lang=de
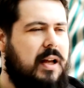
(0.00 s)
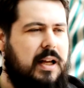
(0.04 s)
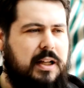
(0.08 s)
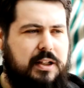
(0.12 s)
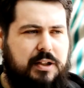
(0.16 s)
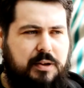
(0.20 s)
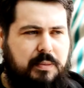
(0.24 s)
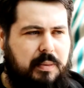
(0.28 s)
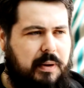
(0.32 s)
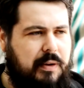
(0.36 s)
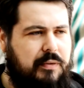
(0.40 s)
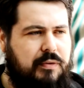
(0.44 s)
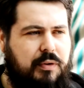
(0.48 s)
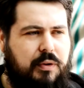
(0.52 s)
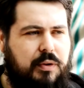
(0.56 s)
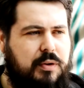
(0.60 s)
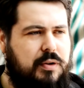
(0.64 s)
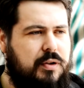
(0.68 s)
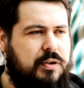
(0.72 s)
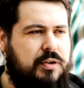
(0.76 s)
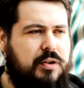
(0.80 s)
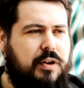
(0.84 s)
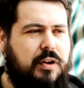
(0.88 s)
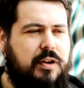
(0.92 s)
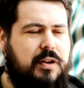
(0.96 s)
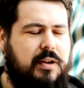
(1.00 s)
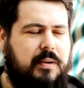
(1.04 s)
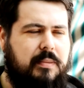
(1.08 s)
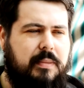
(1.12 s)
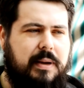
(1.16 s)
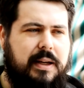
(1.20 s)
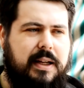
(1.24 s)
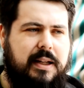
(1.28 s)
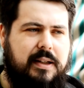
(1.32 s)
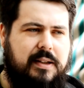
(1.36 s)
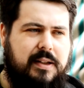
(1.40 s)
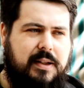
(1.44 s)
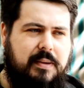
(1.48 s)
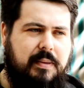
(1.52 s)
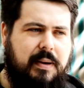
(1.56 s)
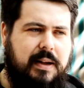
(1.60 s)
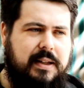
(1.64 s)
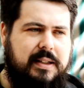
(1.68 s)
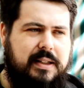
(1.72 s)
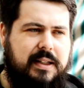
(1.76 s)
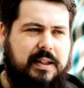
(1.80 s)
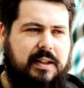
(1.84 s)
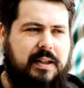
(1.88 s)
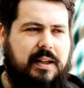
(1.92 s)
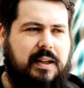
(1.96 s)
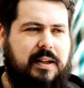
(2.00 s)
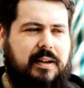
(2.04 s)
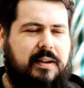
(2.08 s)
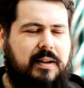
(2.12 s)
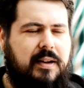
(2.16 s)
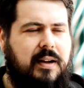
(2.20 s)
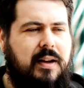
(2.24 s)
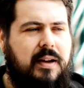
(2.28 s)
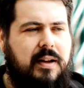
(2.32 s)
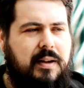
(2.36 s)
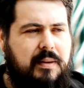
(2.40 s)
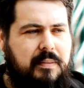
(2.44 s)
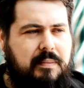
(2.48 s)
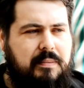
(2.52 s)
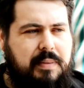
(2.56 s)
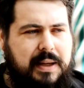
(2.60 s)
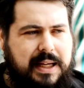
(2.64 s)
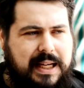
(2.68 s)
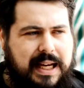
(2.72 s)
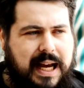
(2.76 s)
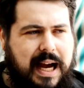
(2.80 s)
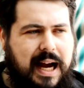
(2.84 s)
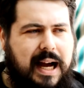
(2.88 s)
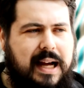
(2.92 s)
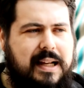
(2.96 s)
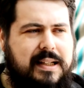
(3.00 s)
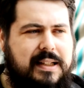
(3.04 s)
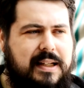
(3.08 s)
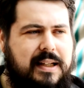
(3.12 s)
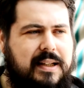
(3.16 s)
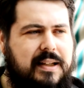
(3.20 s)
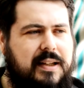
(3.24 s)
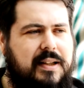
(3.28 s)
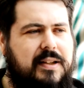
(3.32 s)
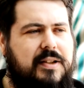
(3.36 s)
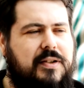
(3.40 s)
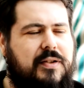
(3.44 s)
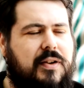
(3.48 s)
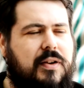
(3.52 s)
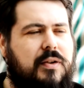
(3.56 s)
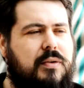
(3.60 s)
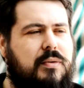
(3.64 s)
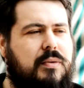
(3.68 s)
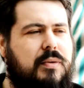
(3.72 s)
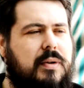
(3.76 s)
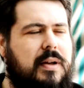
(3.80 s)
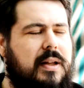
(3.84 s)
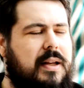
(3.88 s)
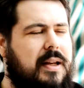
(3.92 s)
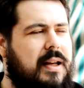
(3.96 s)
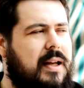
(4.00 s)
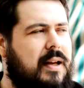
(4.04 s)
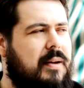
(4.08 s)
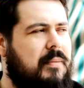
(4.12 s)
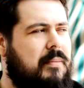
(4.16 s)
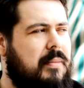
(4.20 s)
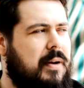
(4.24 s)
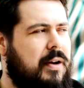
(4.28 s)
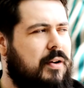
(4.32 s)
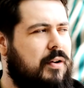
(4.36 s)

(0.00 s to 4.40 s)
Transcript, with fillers: Also bei Fotos könnte man jetzt quasi den Picasa-Dienst von Google nehmen.